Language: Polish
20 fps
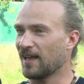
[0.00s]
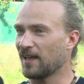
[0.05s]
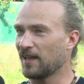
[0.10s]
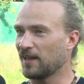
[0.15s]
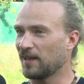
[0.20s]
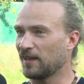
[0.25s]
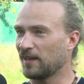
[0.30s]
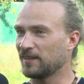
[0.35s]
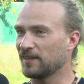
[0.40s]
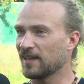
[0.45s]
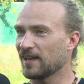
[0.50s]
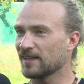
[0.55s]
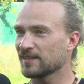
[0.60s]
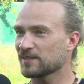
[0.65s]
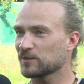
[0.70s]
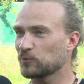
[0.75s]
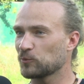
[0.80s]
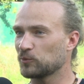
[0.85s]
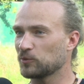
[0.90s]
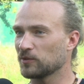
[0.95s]
E, ja
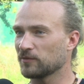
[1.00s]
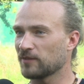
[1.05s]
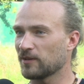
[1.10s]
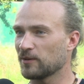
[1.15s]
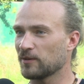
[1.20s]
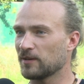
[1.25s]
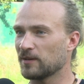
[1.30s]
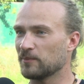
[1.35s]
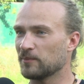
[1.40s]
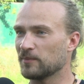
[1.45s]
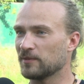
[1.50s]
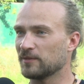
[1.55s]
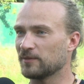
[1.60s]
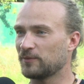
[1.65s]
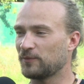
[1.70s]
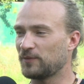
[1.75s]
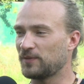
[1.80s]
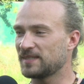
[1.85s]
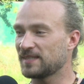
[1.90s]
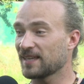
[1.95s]
studiowałem
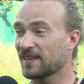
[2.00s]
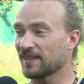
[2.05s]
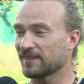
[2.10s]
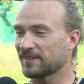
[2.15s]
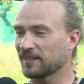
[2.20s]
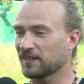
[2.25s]
fizykę